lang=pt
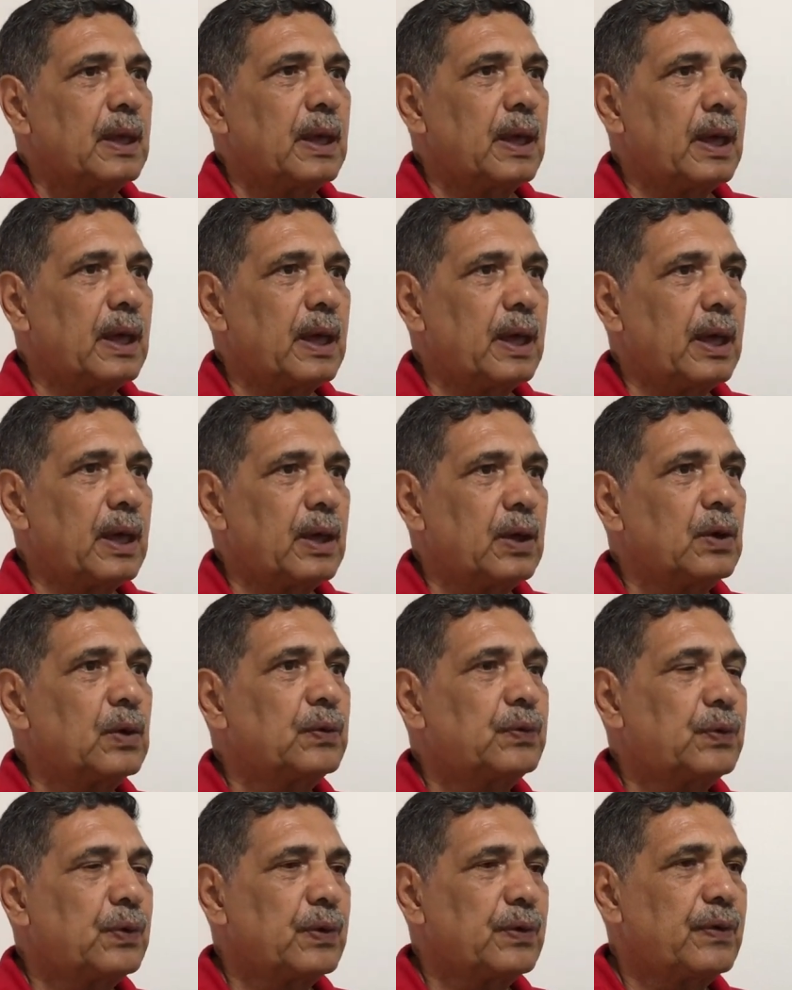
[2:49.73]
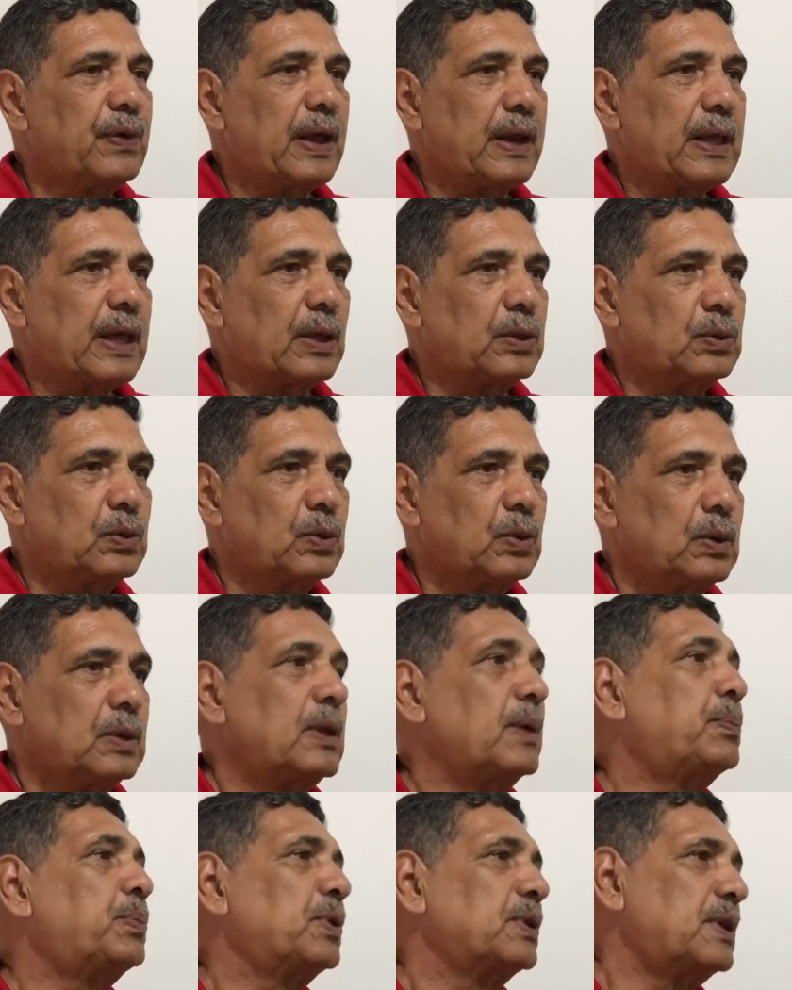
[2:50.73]
É, eu fui vereador,
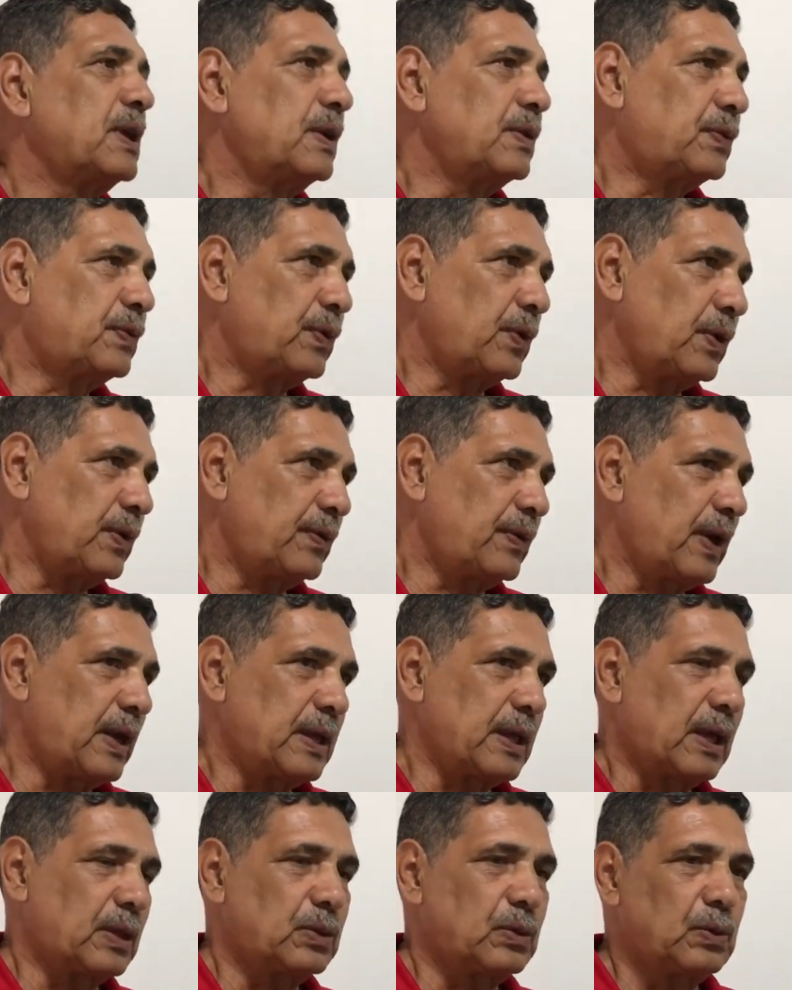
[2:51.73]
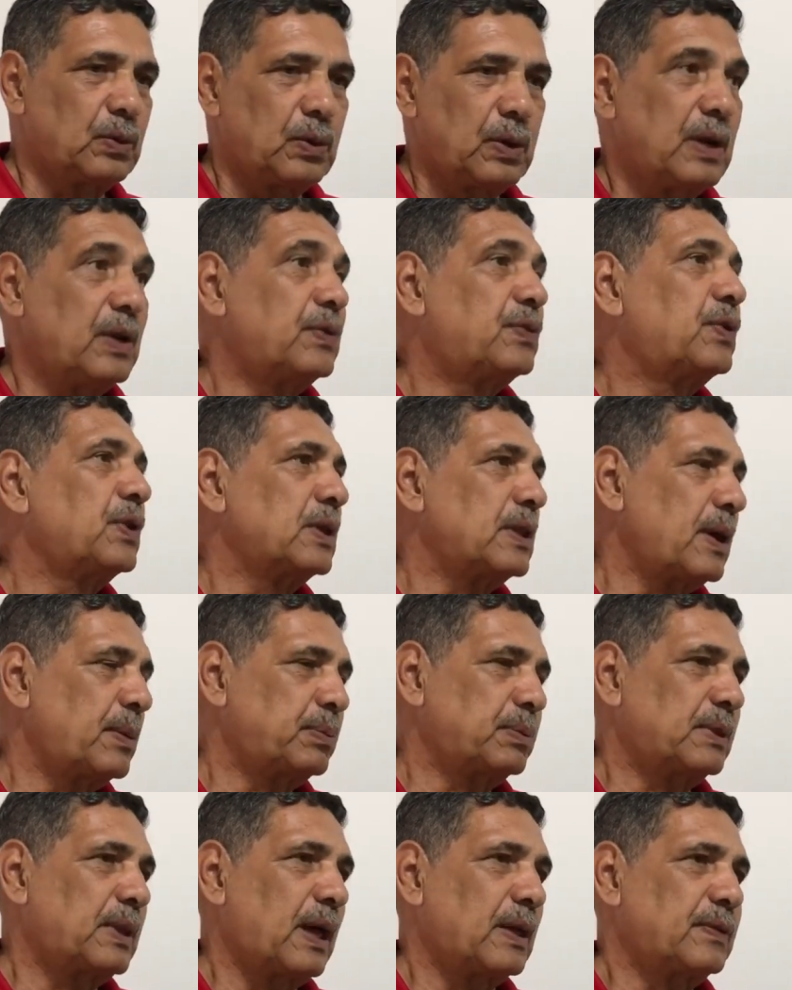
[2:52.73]
depois ele foi vereador, ele foi
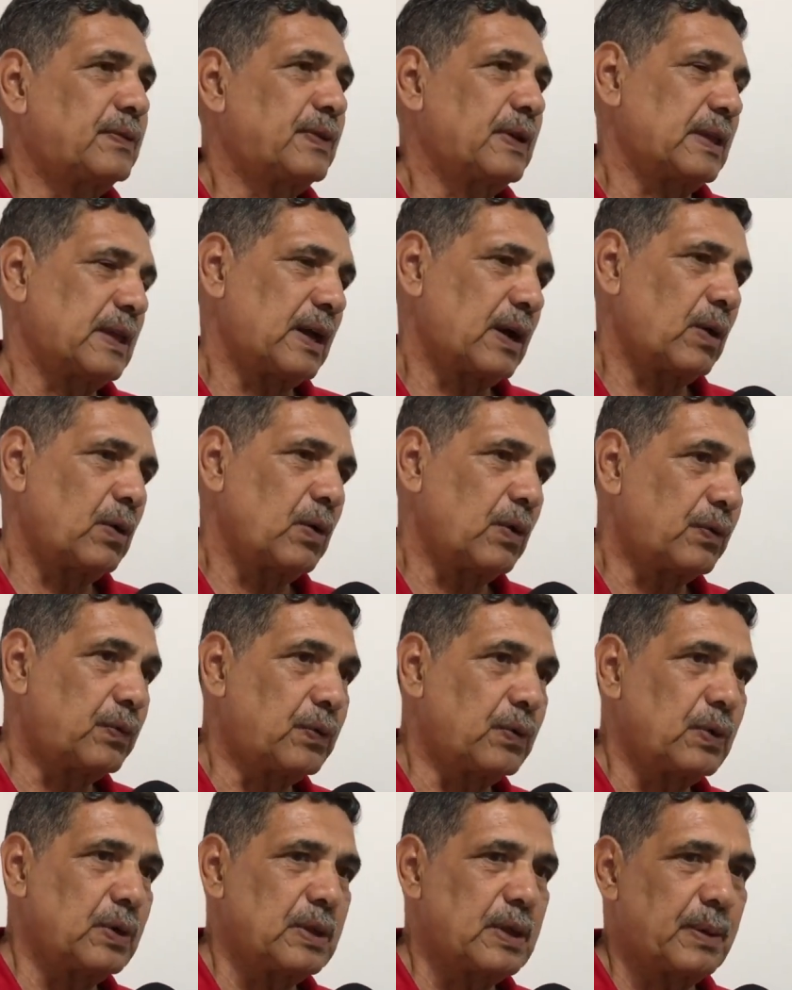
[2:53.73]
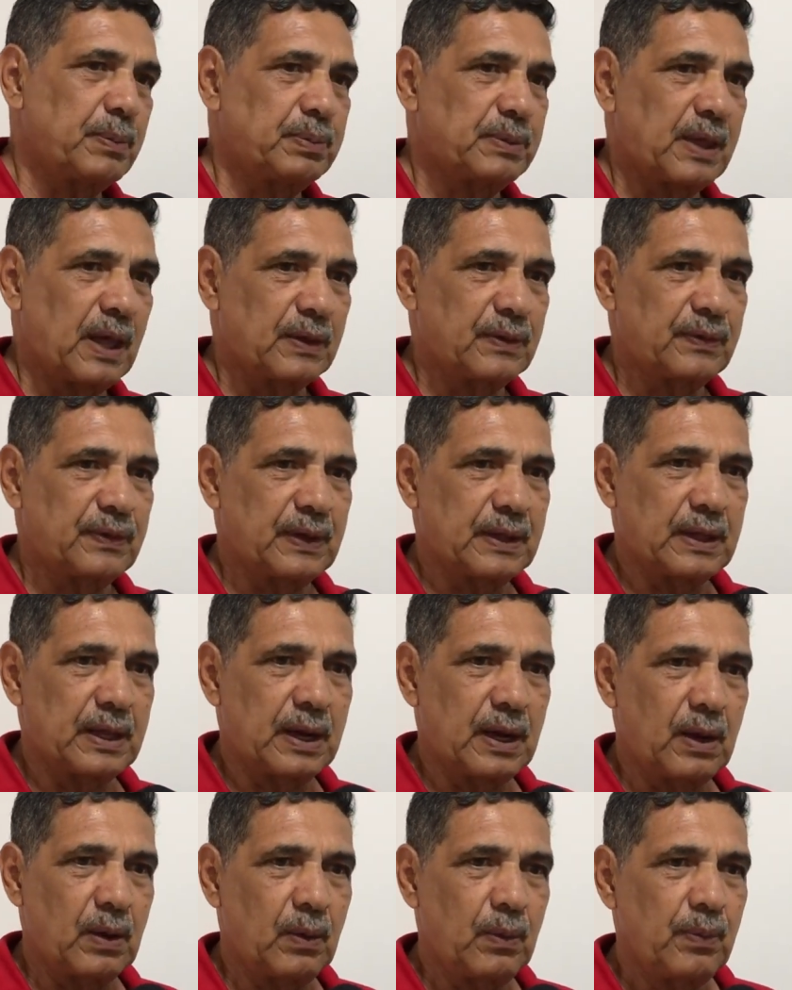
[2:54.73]
deputado federal, eu fui deputado
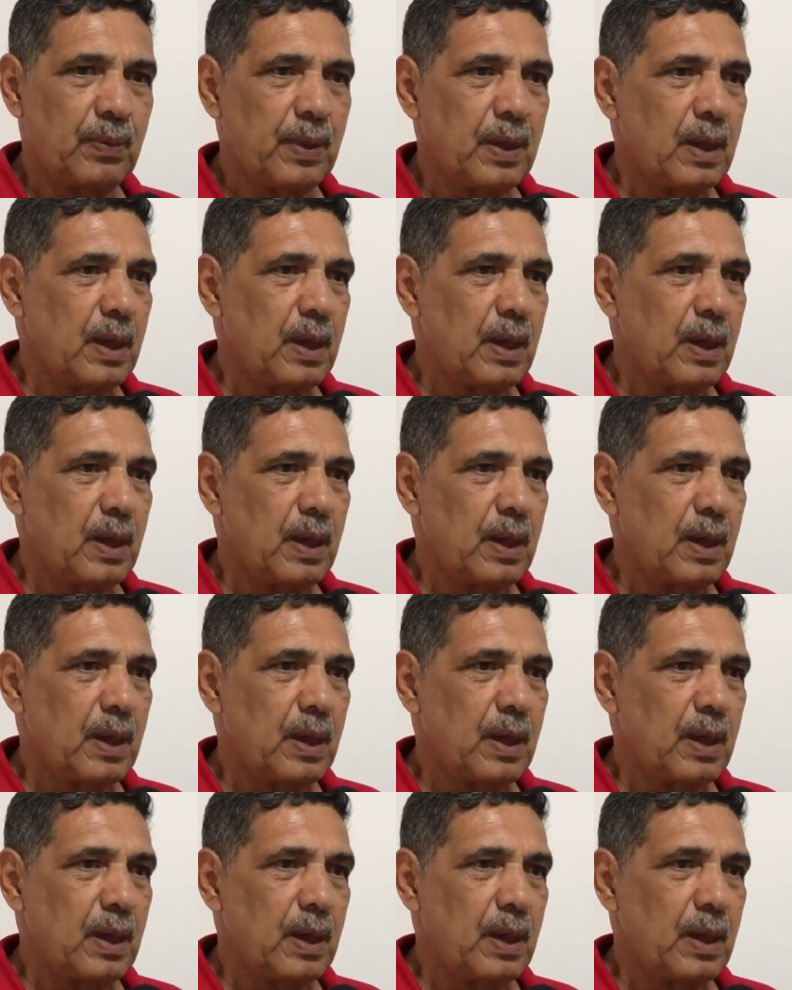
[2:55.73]
federal.